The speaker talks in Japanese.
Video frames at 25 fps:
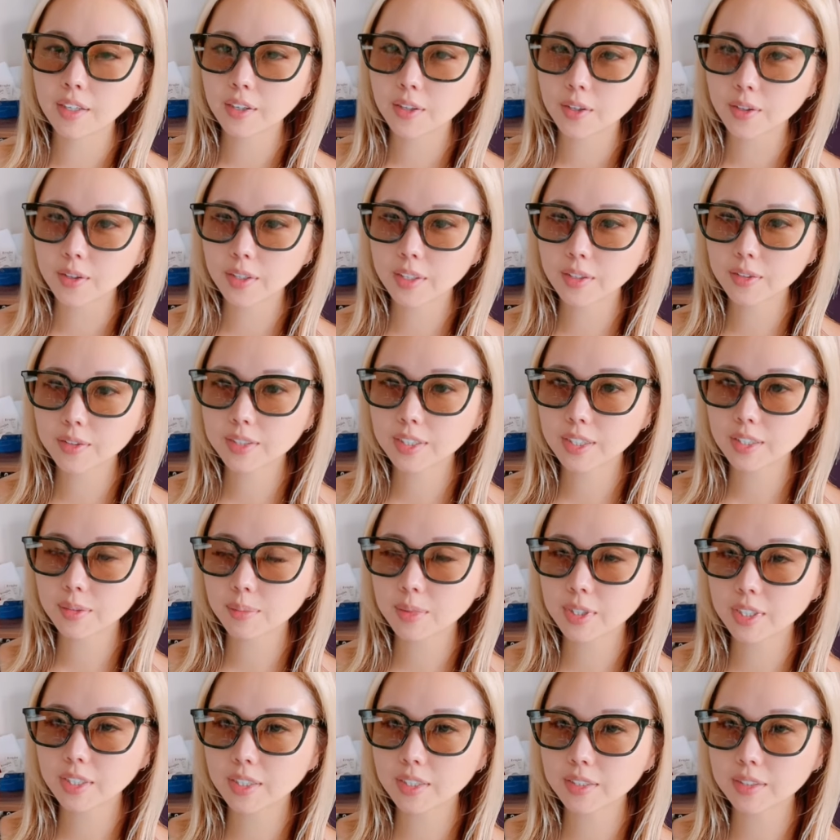おはようござい
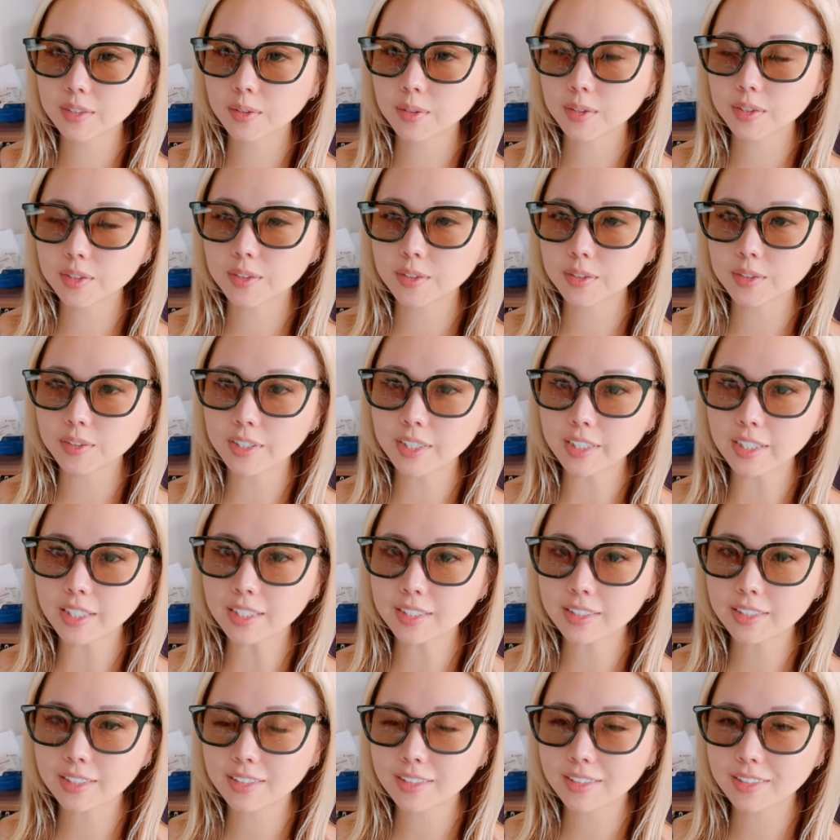ます。星野瑠璃で
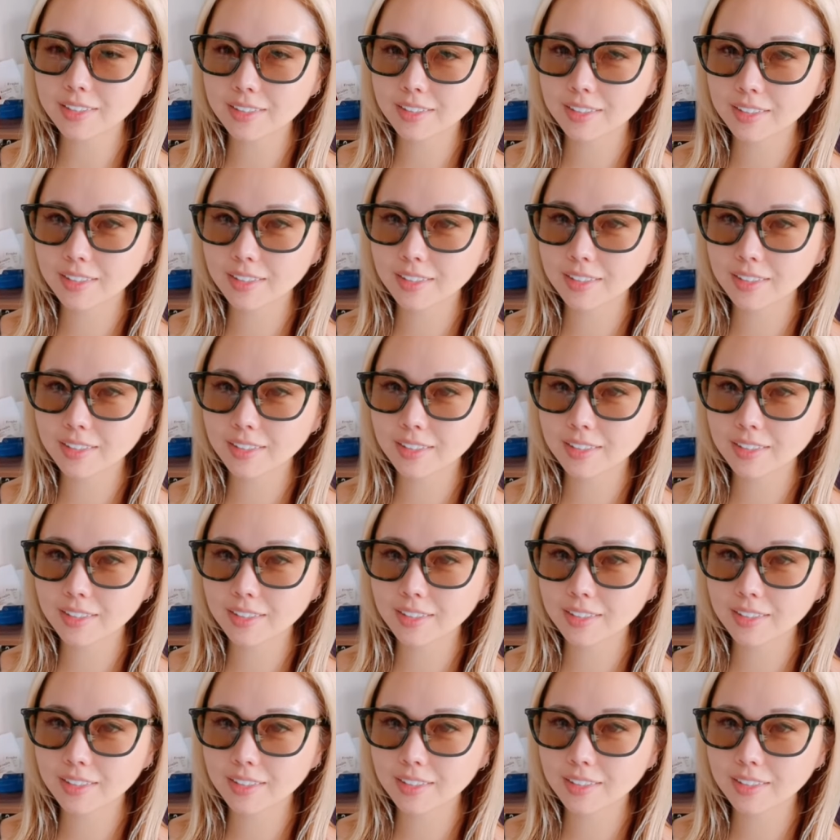す。